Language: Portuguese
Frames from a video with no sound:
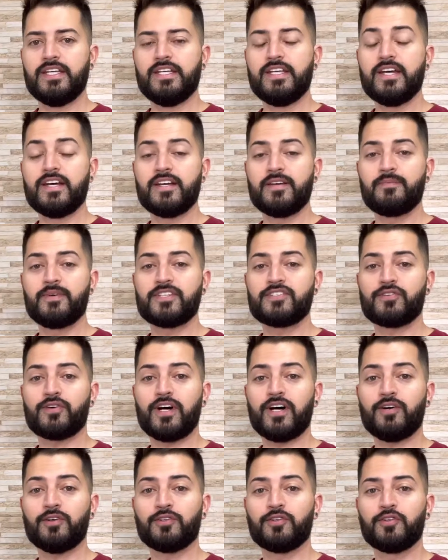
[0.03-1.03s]
E aí
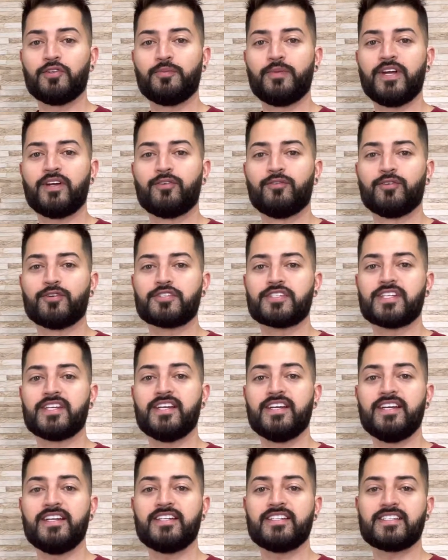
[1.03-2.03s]
pessoal, tudo bem com
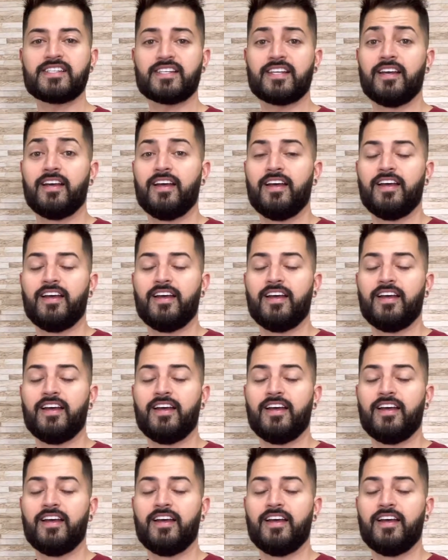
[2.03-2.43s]
vocês?